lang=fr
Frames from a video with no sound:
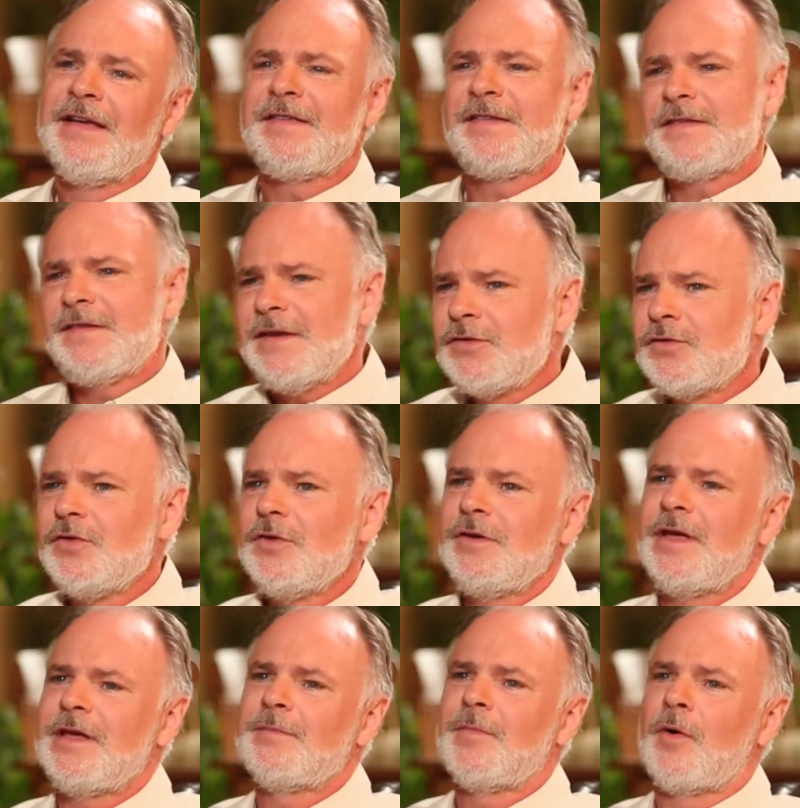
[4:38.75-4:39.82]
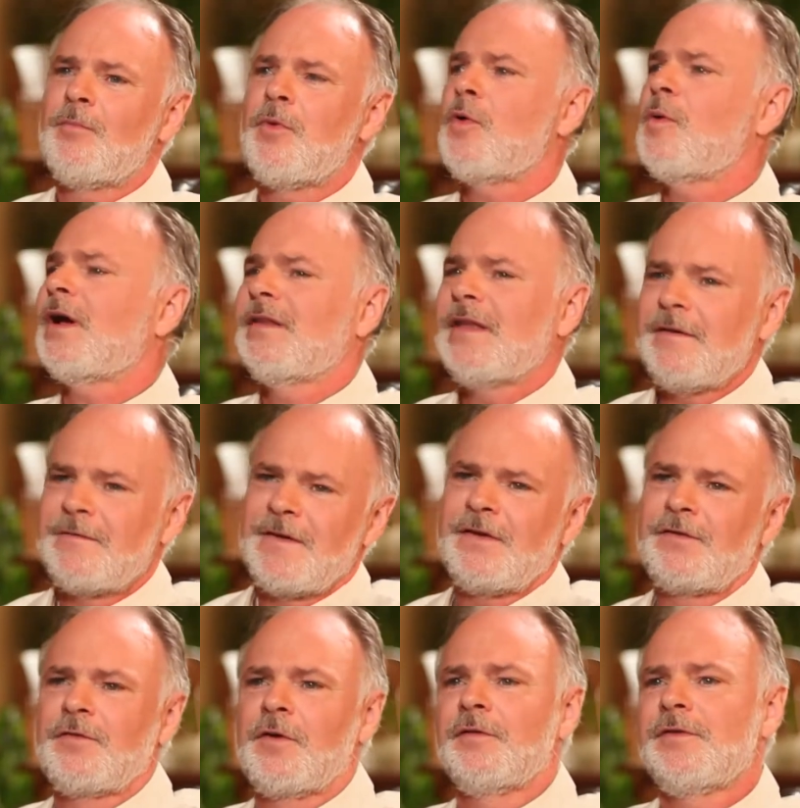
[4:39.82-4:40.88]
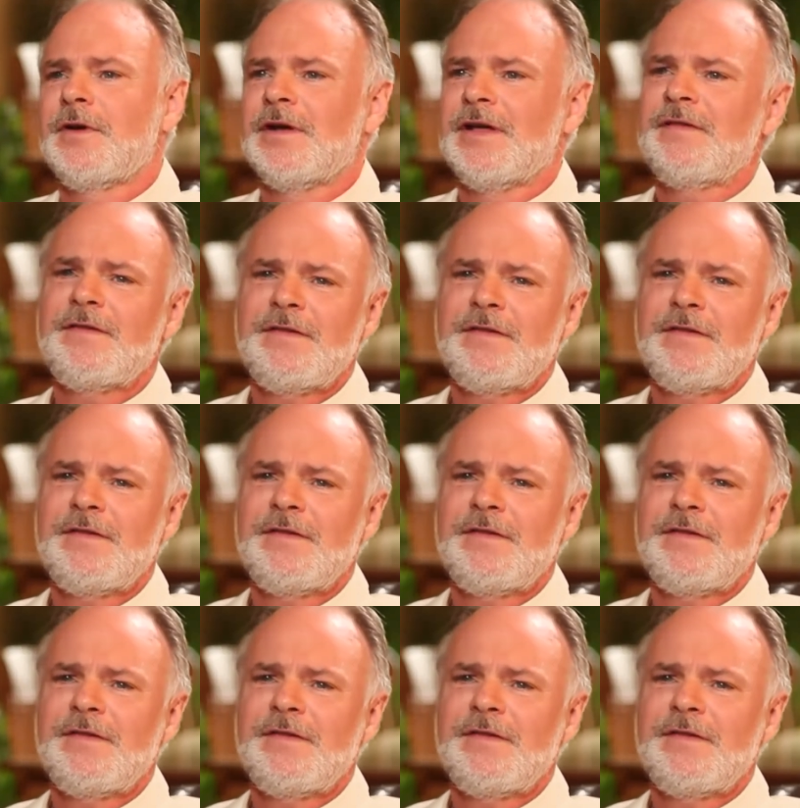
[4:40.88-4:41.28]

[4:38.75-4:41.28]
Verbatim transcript: Si Dieu y est bon, pourquoi que des filles se font violer?